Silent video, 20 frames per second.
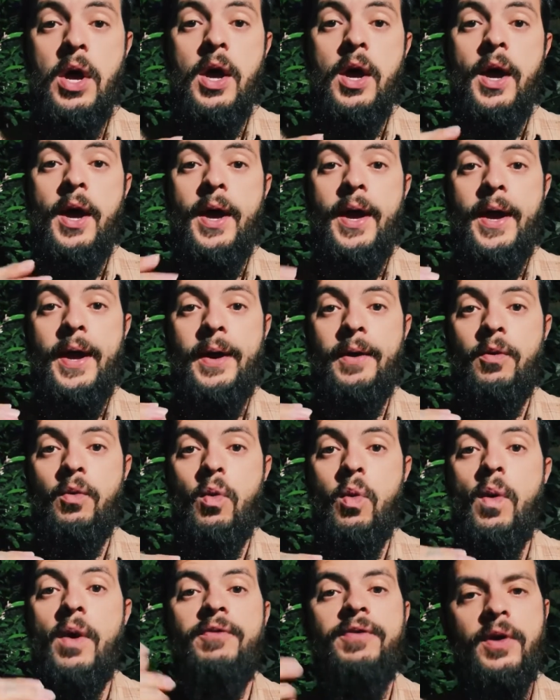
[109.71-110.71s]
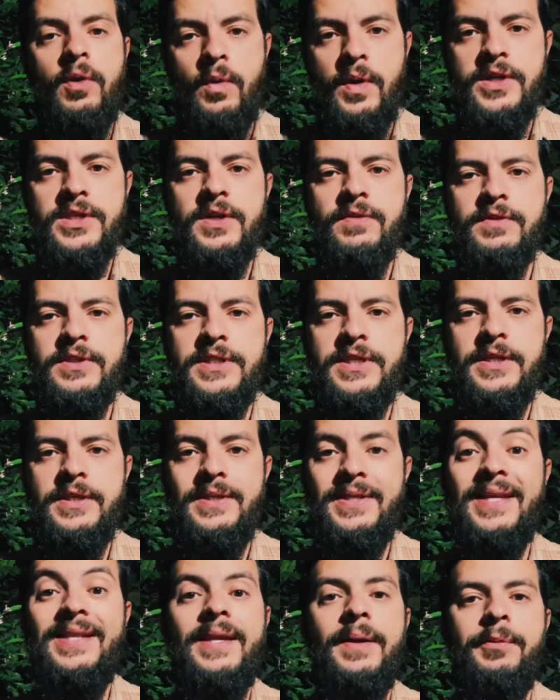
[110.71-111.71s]
é, com a frequência que você
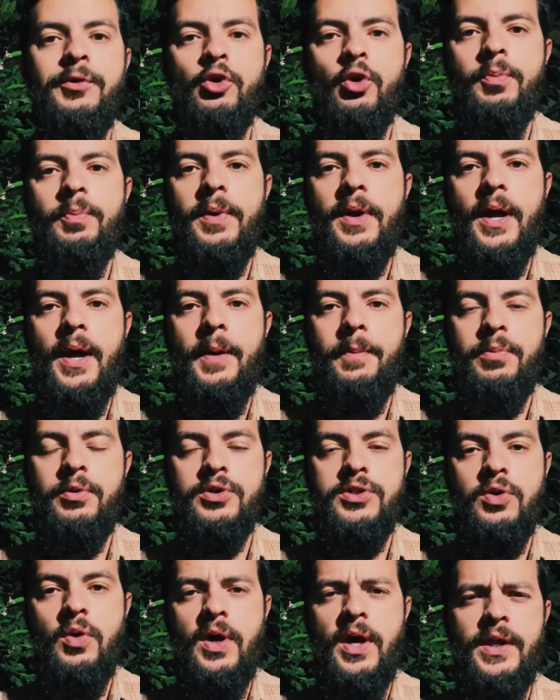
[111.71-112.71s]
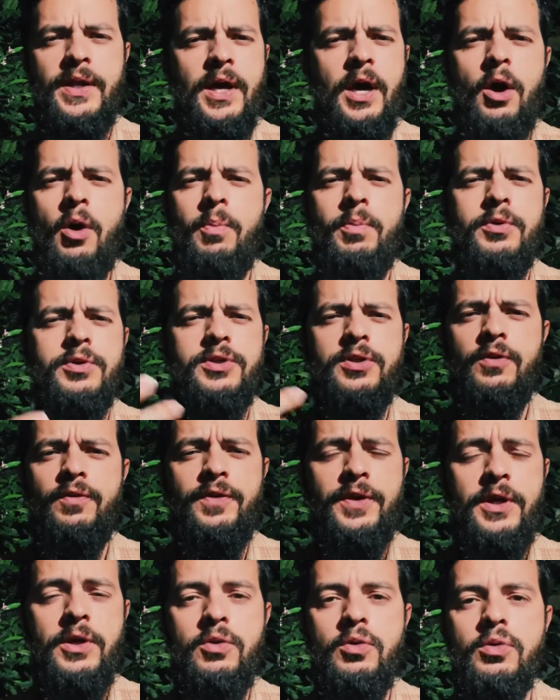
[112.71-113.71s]
determinou para o seu canal, para o seu
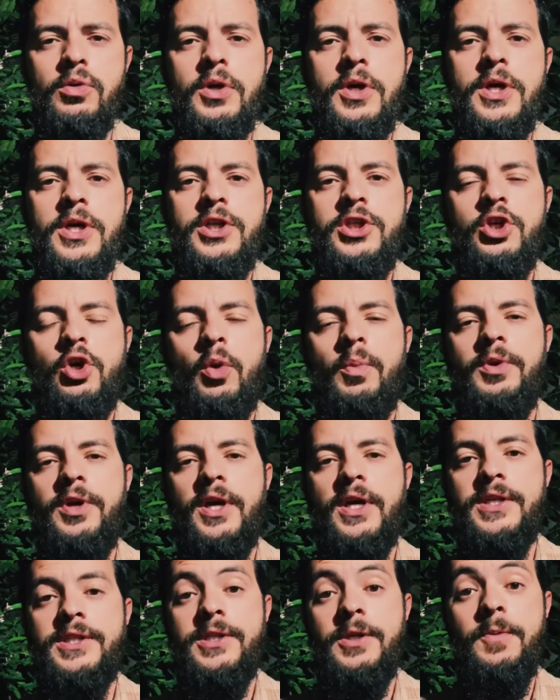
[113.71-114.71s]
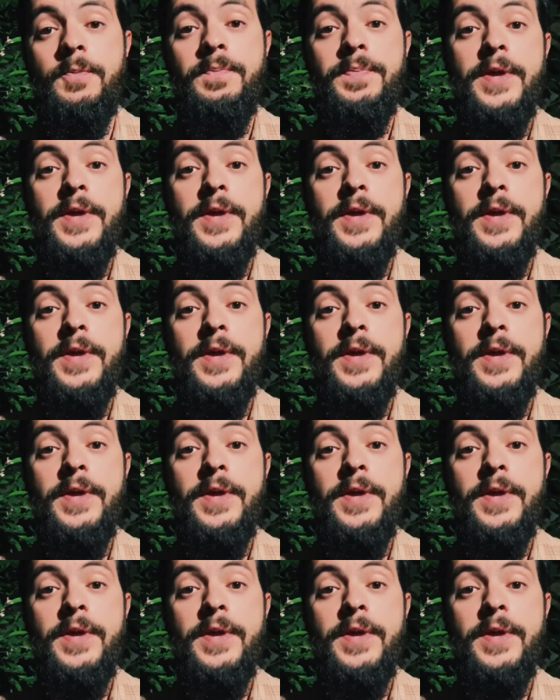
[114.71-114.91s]
veículo de comunicação.